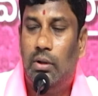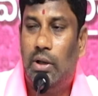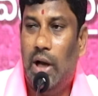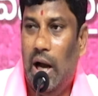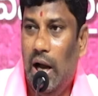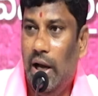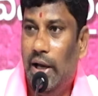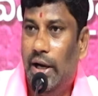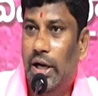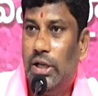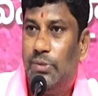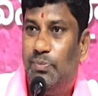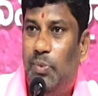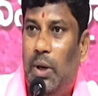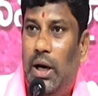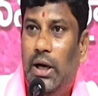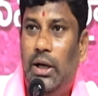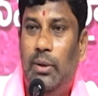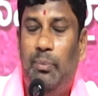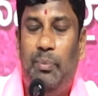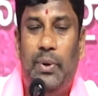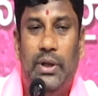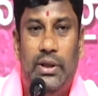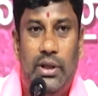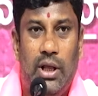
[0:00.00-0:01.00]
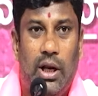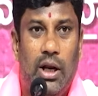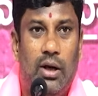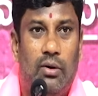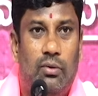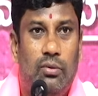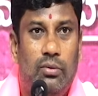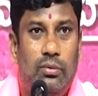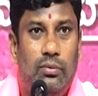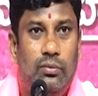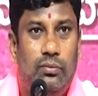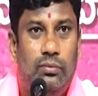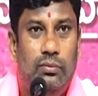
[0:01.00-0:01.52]
కాంగ్రెస్ పార్టీ
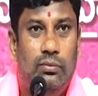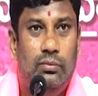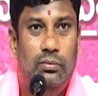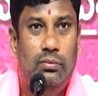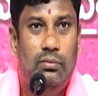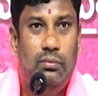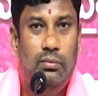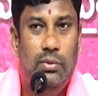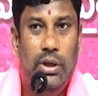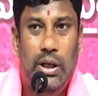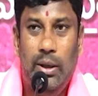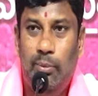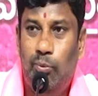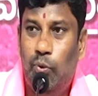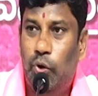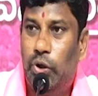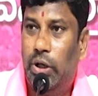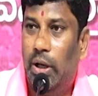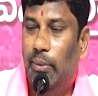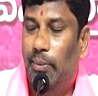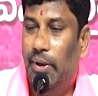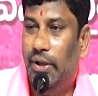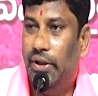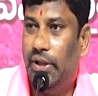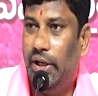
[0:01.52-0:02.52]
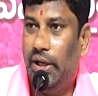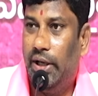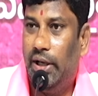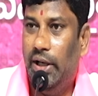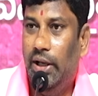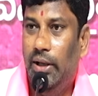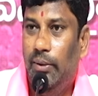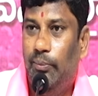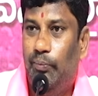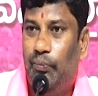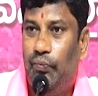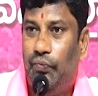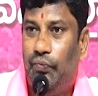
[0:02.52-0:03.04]
పెద్దలకు ఈ ముఖ్యమంత్రికి